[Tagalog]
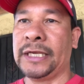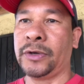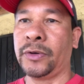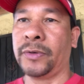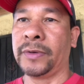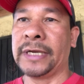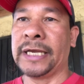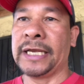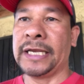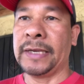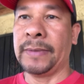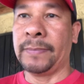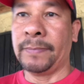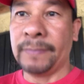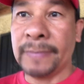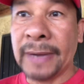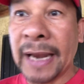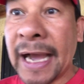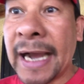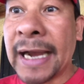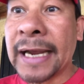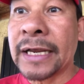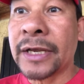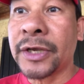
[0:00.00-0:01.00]
ko na
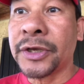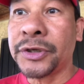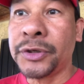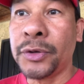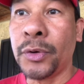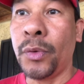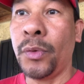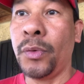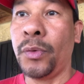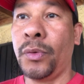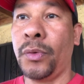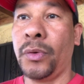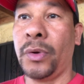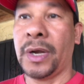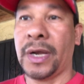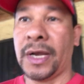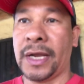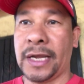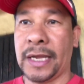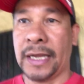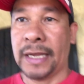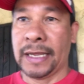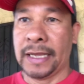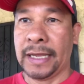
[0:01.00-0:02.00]
i-vlog yung
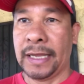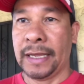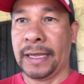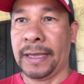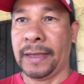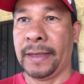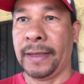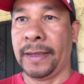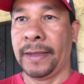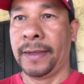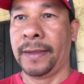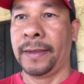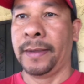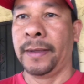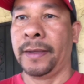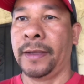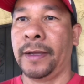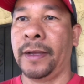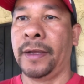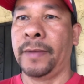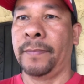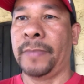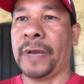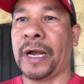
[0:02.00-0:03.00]
uh,
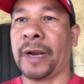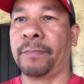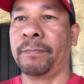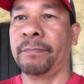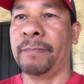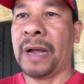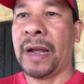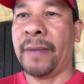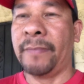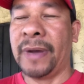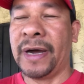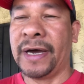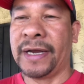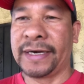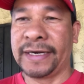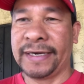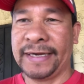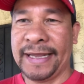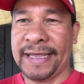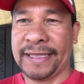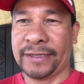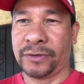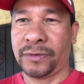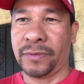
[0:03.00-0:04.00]

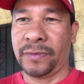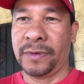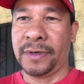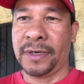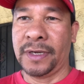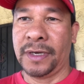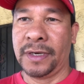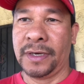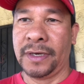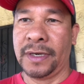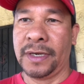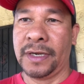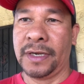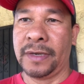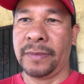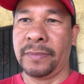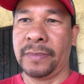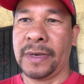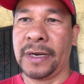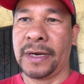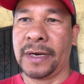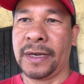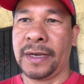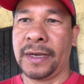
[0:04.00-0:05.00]
pagmamarinate ko ng uh,
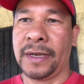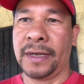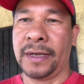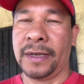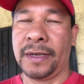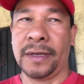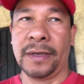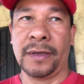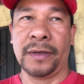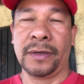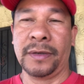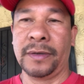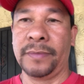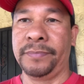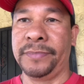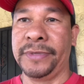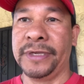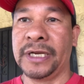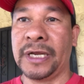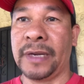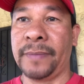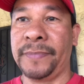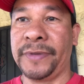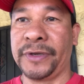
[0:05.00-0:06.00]
mga
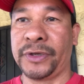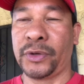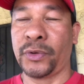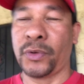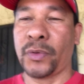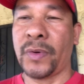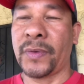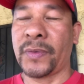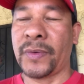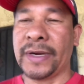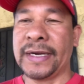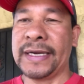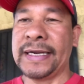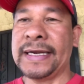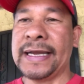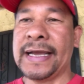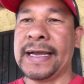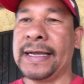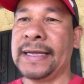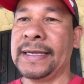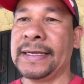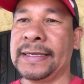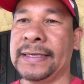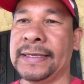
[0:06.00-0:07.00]
binarbecue ko
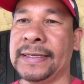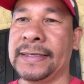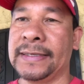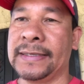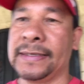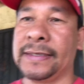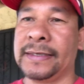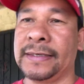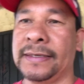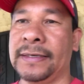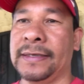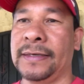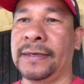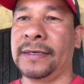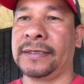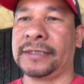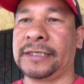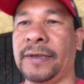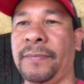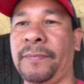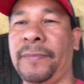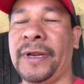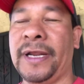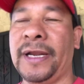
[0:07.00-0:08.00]
kanina
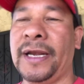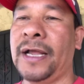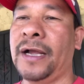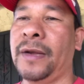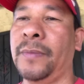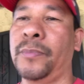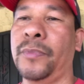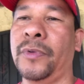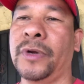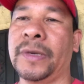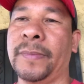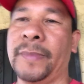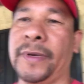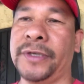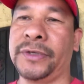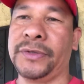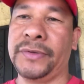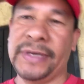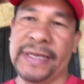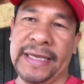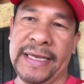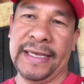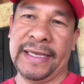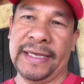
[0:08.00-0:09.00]
simple lang po naman
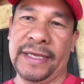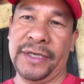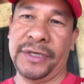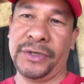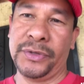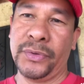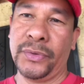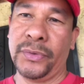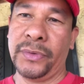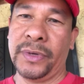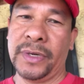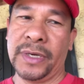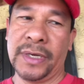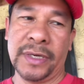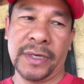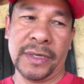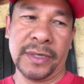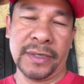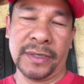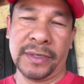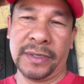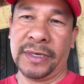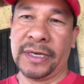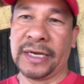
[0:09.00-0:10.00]
yun eh yung
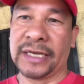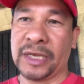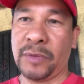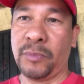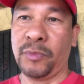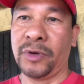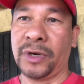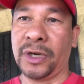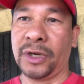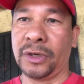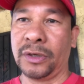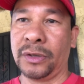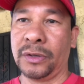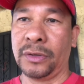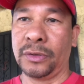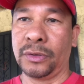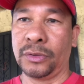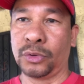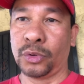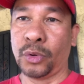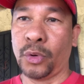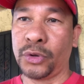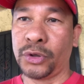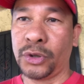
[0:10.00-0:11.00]
uh, lagyan mo ng
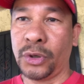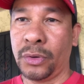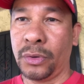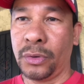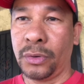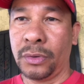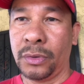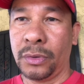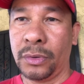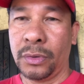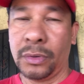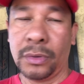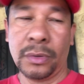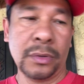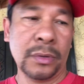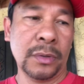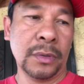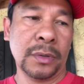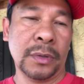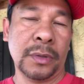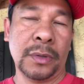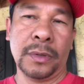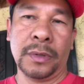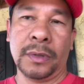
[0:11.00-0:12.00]
toyo
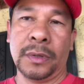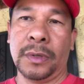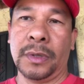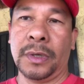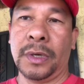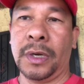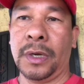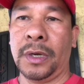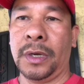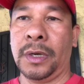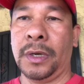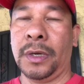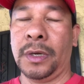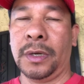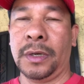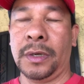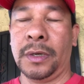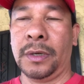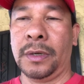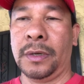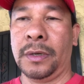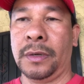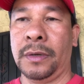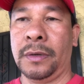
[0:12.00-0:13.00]

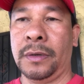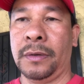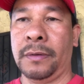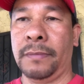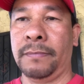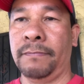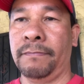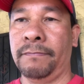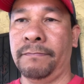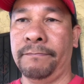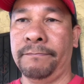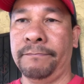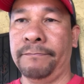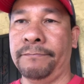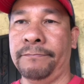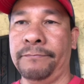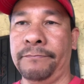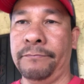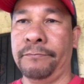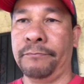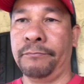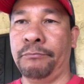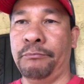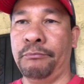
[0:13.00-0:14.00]
uh,
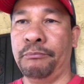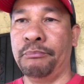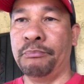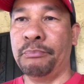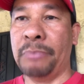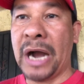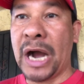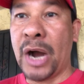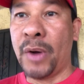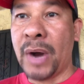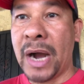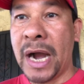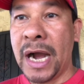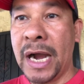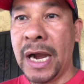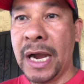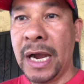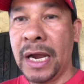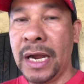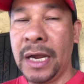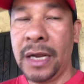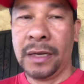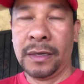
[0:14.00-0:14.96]
bawang